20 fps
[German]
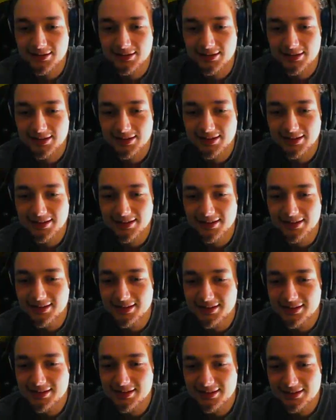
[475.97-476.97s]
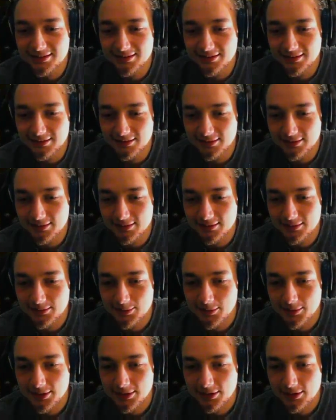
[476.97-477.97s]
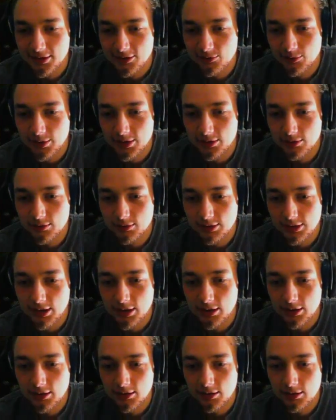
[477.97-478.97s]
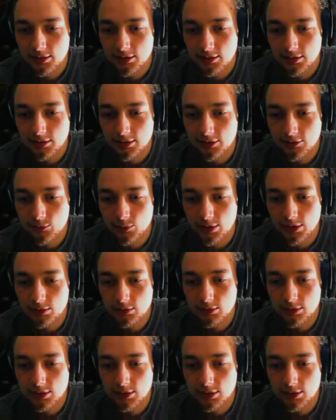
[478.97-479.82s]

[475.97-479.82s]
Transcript: stark. So, Moment. Erstmal hier unten. Ja, erstmal hier